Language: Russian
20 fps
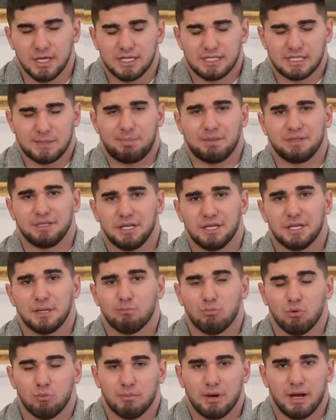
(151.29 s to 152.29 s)
Заполнение
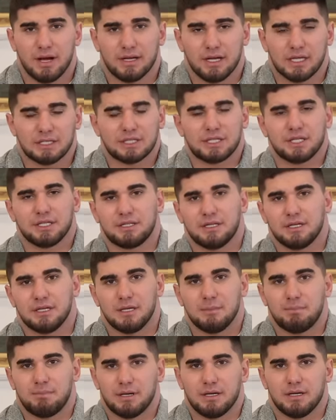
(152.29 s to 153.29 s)
бумаг, открытие
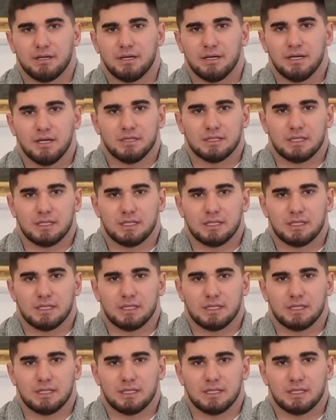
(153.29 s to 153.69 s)
ИП,